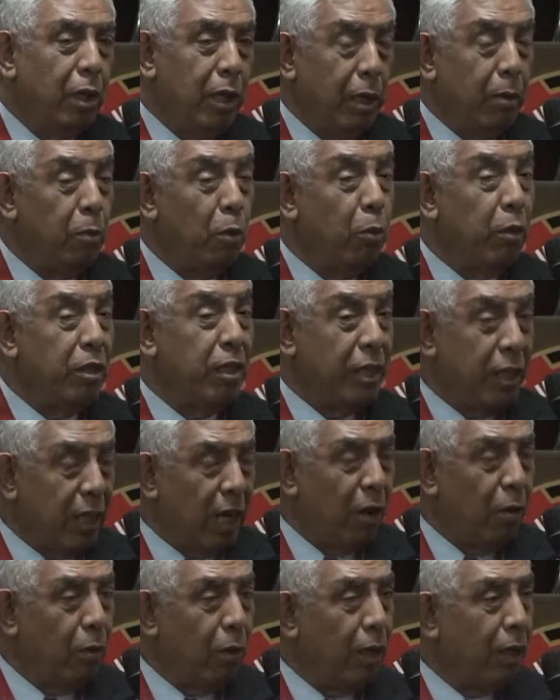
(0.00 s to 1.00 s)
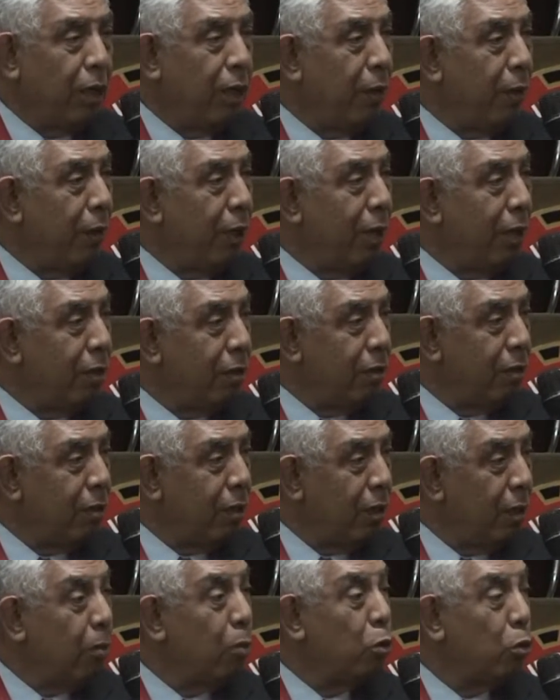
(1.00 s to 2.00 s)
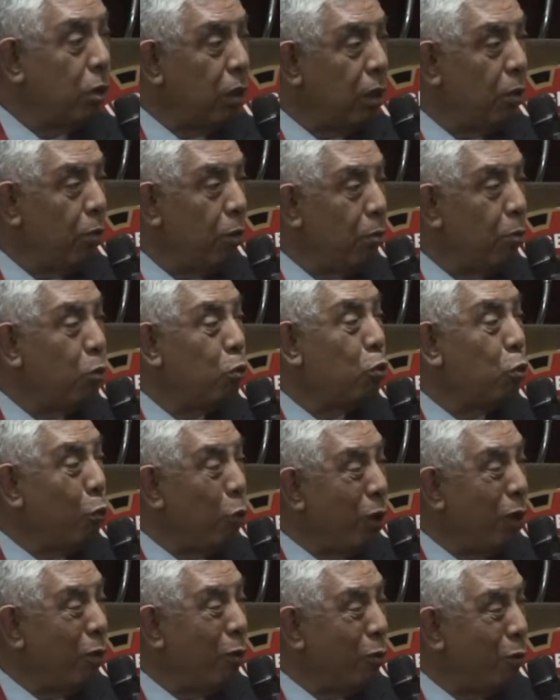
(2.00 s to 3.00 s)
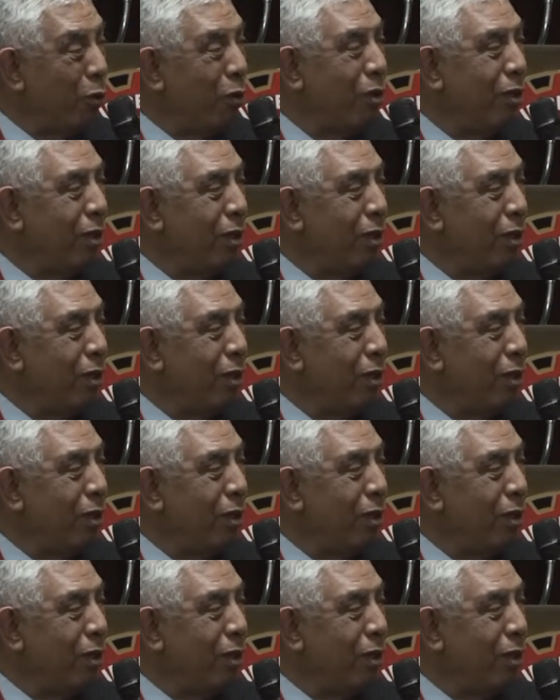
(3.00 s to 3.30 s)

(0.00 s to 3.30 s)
hemos visitado las quebradas, hemos ido, hemos subido